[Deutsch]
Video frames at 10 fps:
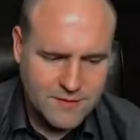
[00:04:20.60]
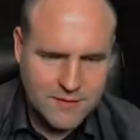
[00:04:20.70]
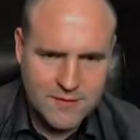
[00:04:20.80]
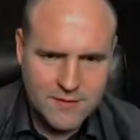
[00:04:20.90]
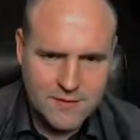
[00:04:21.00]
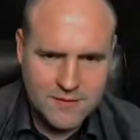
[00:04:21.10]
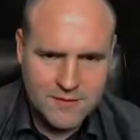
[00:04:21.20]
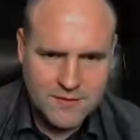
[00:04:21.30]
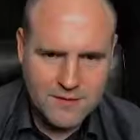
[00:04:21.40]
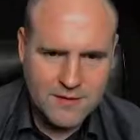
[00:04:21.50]
Da ist er, ja.
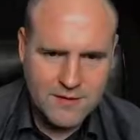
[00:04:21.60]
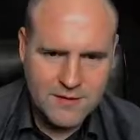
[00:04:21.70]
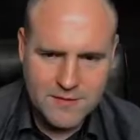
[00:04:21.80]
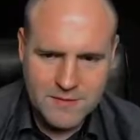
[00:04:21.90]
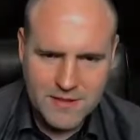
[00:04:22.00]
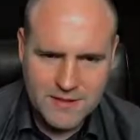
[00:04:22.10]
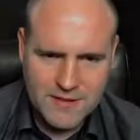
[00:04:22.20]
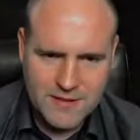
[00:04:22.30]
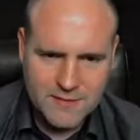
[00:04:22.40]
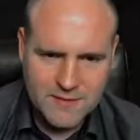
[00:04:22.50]
Ah, lass mich mal den
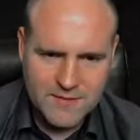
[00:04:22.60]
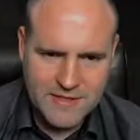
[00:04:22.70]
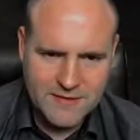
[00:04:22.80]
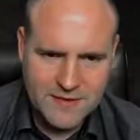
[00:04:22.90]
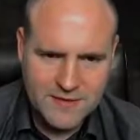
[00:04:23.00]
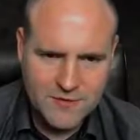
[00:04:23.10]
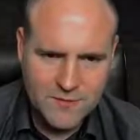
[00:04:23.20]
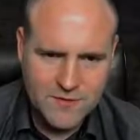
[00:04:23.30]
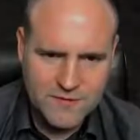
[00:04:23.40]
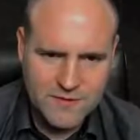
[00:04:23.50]
einmal Spaß. wegsnacken, nur um
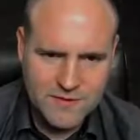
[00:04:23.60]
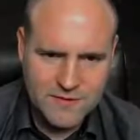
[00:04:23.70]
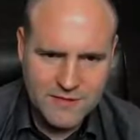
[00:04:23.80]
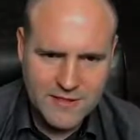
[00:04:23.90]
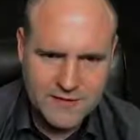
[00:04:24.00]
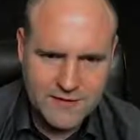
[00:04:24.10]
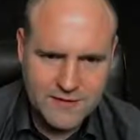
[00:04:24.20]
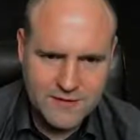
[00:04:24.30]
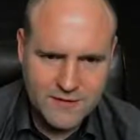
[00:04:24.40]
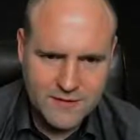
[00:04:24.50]
zu wissen, wie hart er
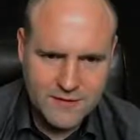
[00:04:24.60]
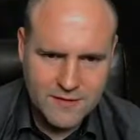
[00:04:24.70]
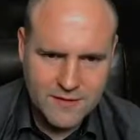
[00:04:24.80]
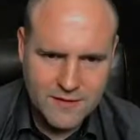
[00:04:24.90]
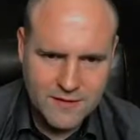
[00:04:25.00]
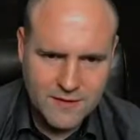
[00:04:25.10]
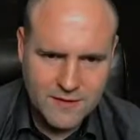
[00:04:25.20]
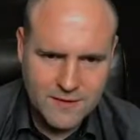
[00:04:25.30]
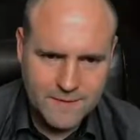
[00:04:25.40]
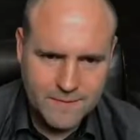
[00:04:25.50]
ist.
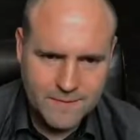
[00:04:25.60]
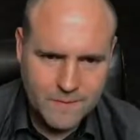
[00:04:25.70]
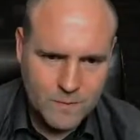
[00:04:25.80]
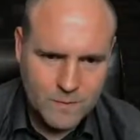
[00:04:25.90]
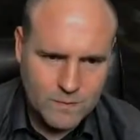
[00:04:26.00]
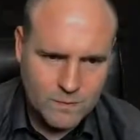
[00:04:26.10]
Nicht hart.